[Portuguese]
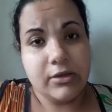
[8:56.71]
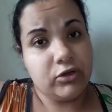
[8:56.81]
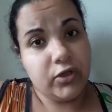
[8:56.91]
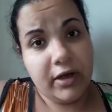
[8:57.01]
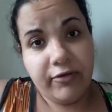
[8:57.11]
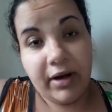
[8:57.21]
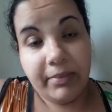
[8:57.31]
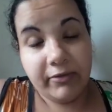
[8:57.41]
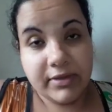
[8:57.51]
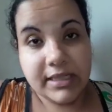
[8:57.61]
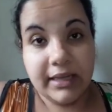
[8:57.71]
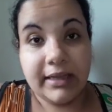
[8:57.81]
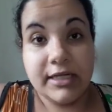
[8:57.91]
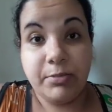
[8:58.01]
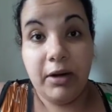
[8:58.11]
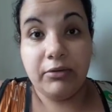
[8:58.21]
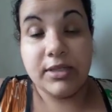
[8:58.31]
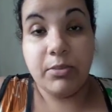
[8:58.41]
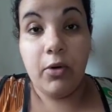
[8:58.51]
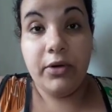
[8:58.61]
E hoje eu quero falar para você que está esperando
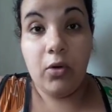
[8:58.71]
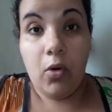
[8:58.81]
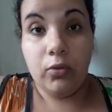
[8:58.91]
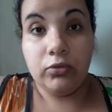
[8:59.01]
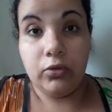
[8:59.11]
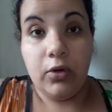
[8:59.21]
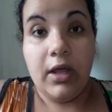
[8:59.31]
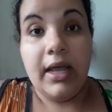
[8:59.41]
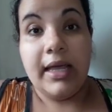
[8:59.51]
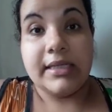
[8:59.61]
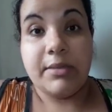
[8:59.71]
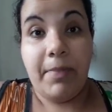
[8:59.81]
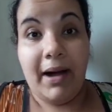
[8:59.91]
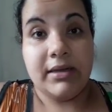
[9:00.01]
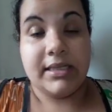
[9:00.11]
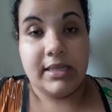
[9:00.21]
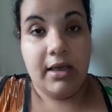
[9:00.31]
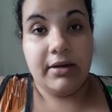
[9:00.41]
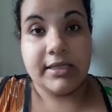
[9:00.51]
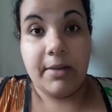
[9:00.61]
esse bom encontro, esse
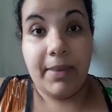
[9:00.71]
parceiro, essa